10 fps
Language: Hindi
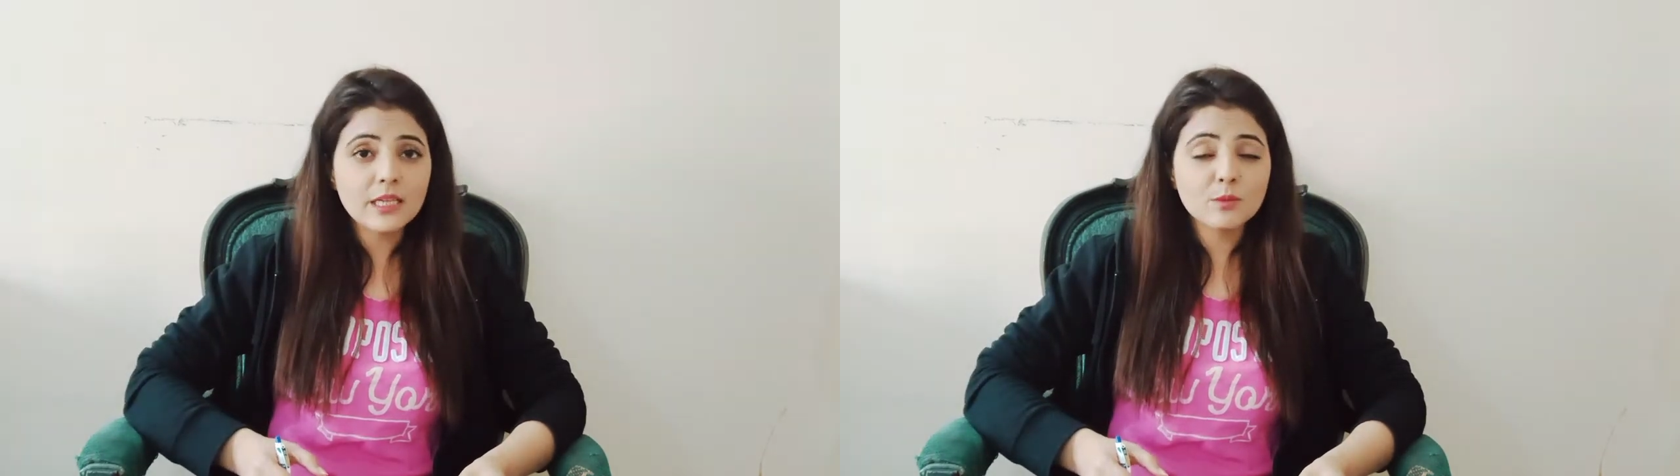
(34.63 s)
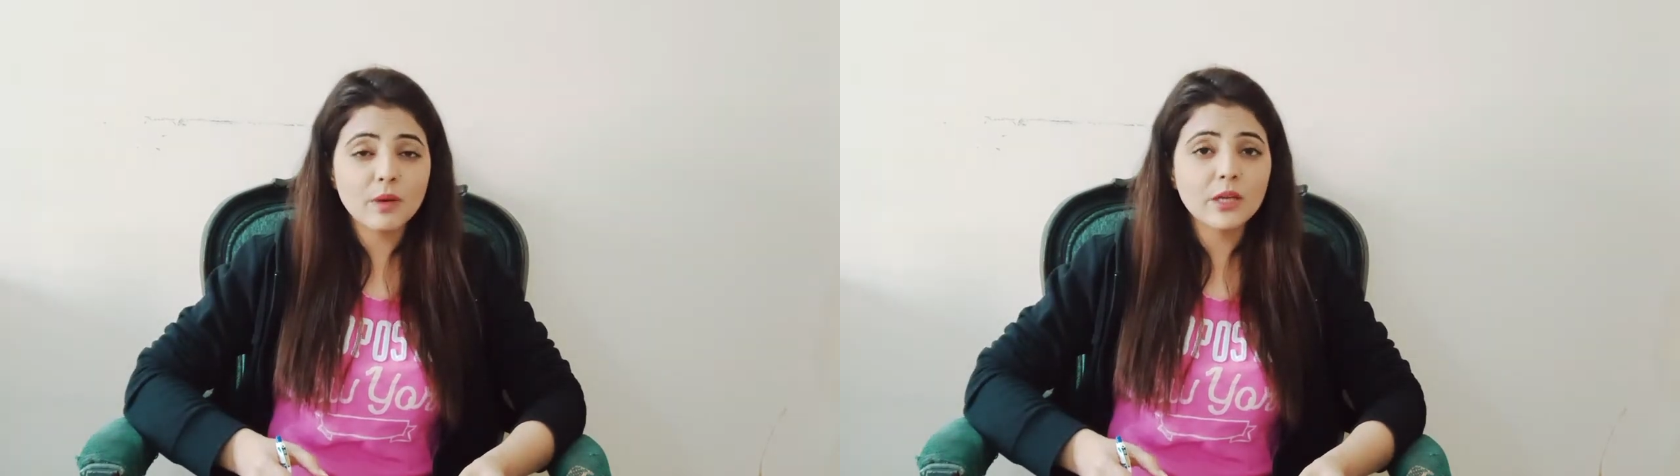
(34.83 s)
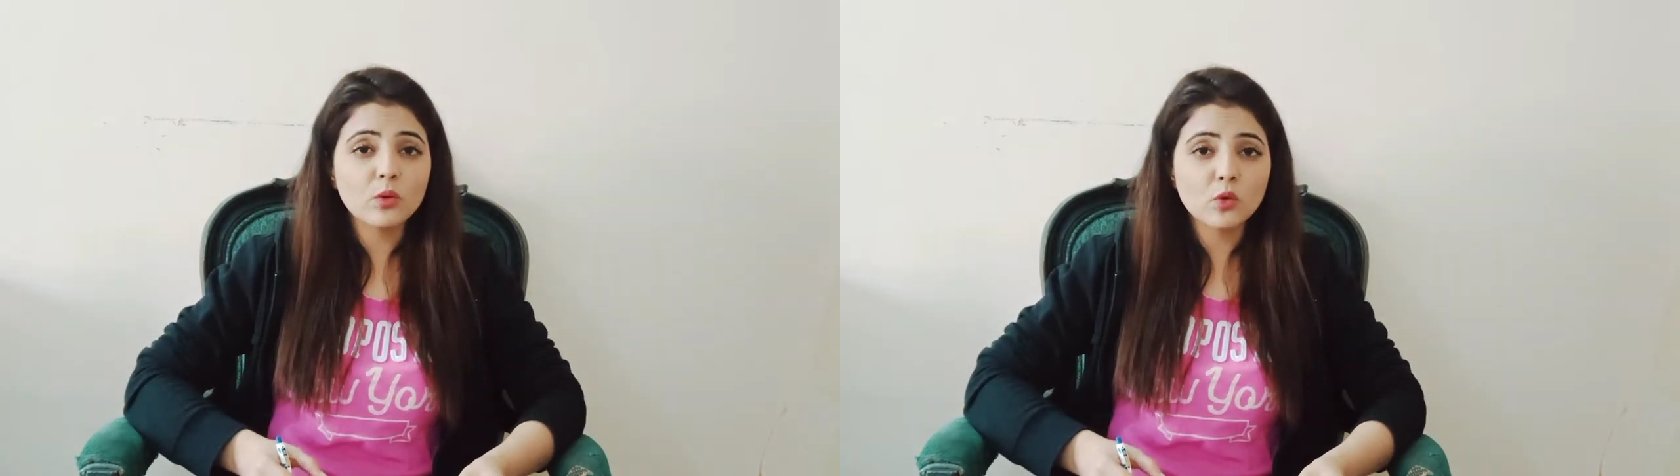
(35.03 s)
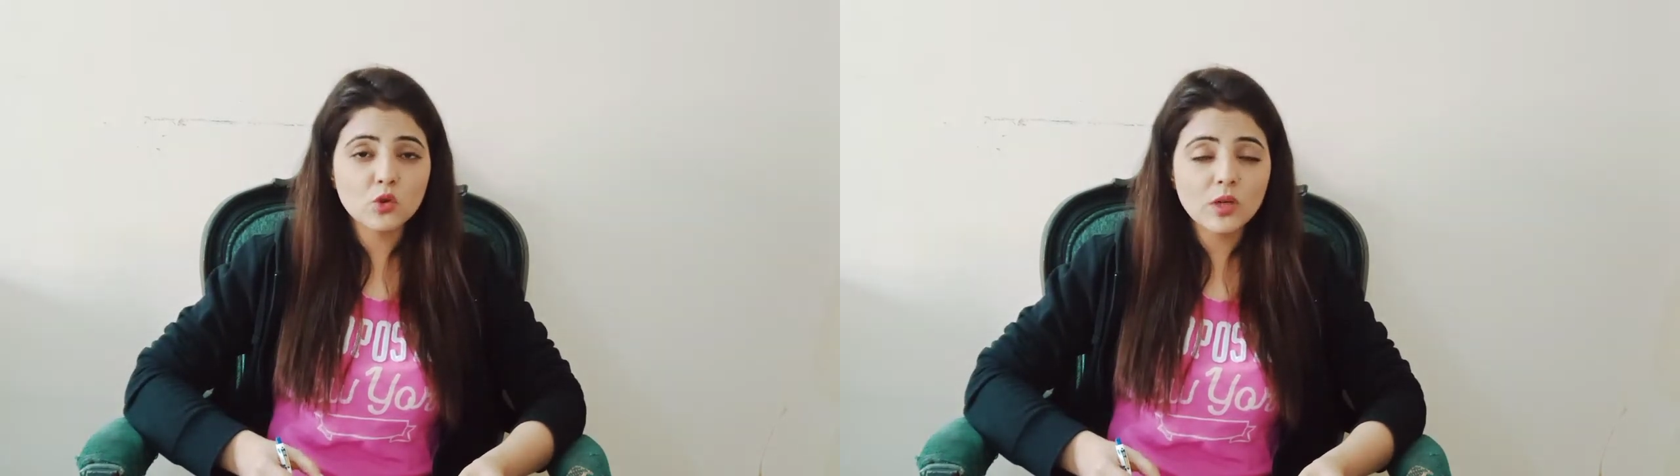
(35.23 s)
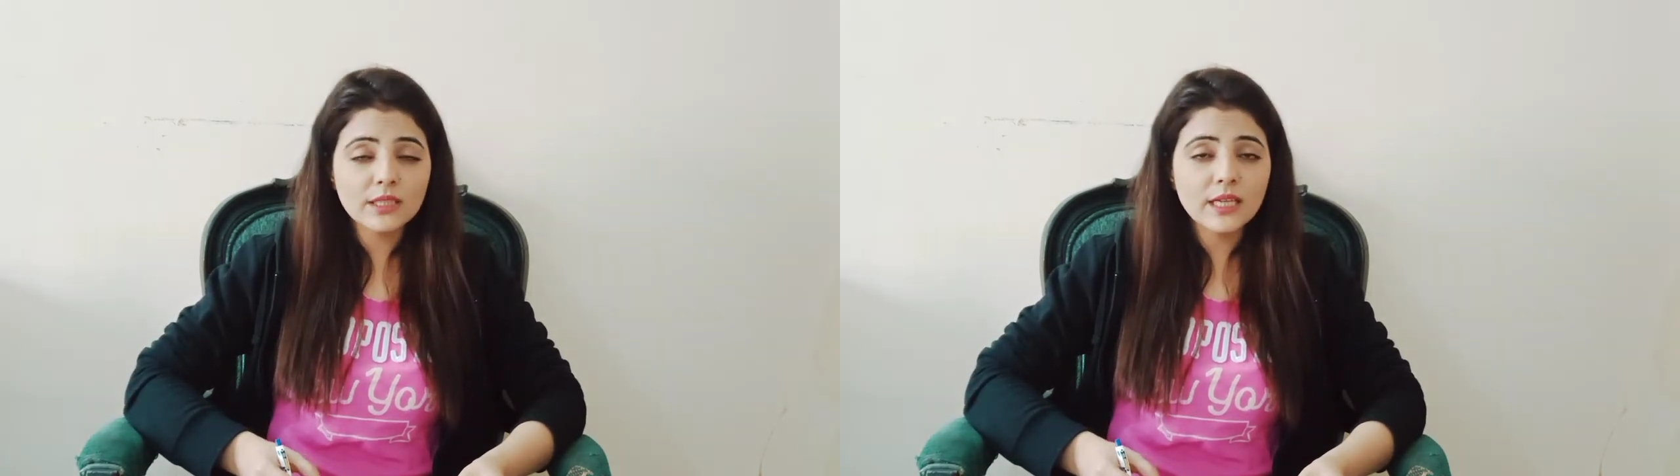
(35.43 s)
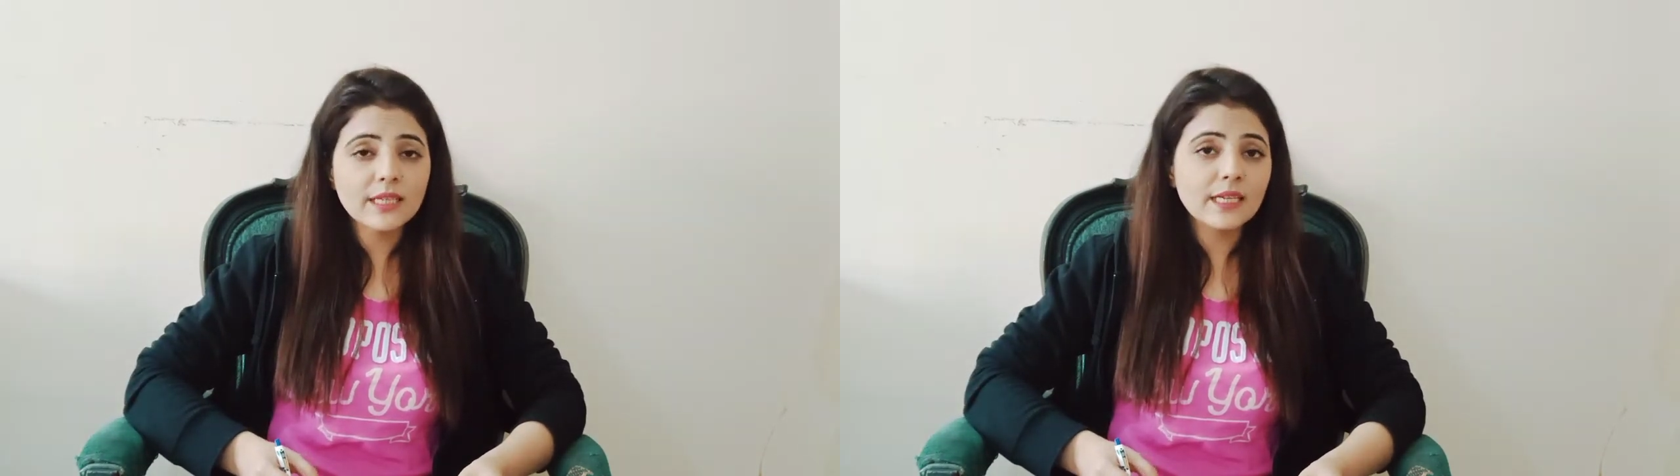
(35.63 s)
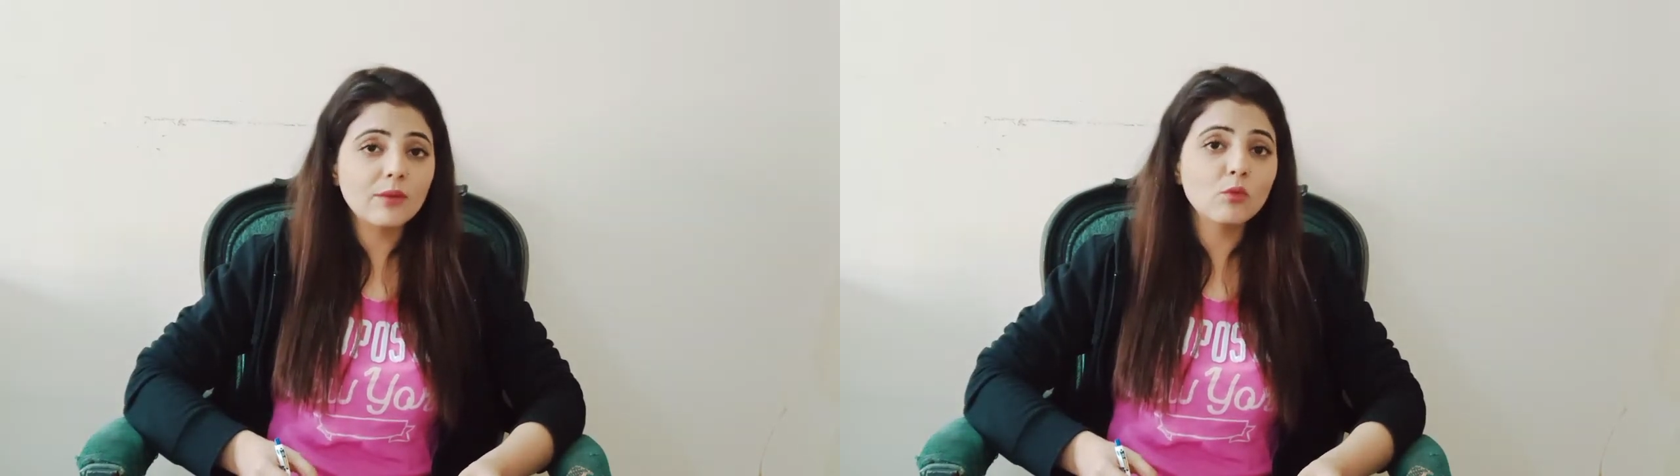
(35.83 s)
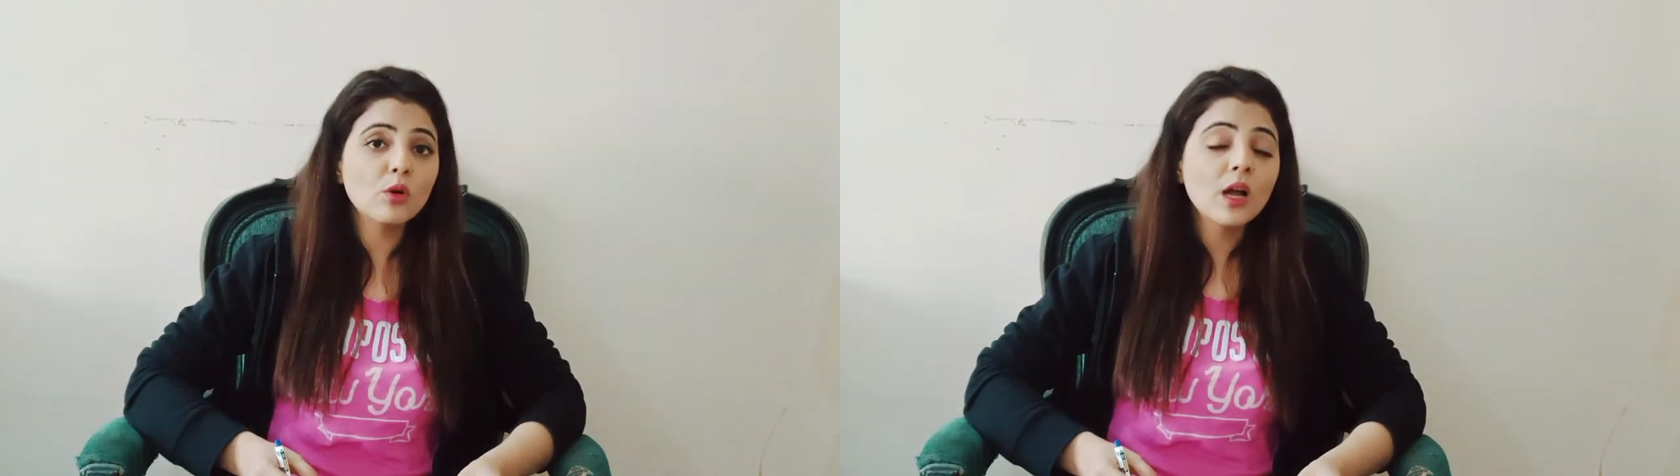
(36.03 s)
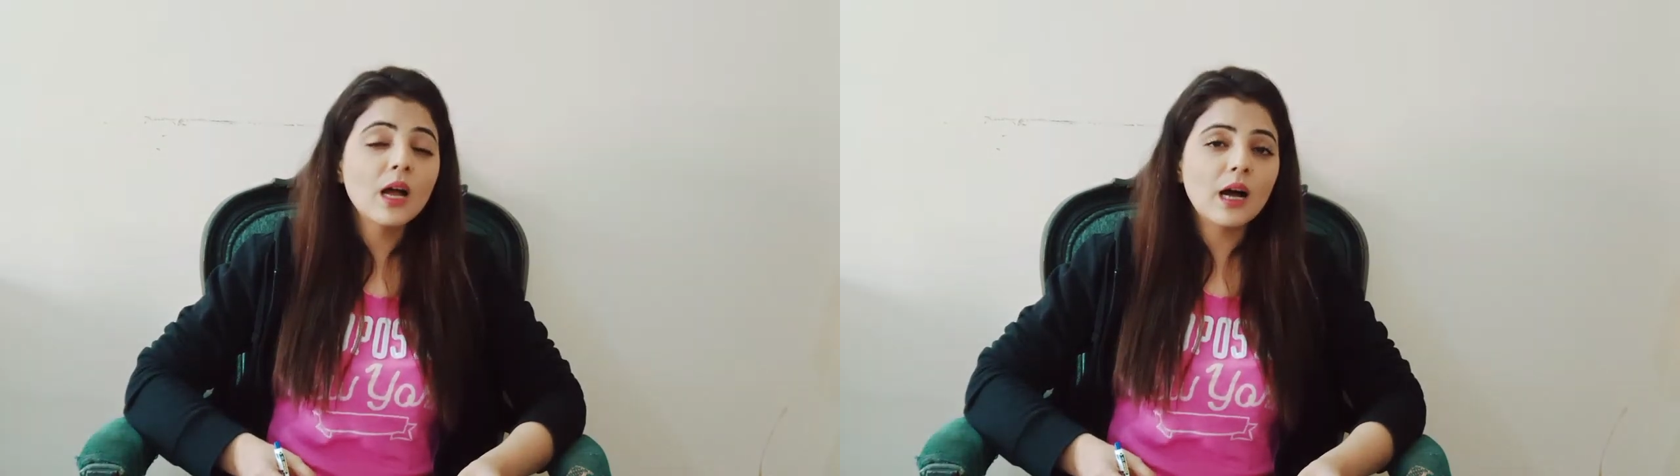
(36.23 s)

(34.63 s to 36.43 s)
एक्सपायर हो चुका था या वो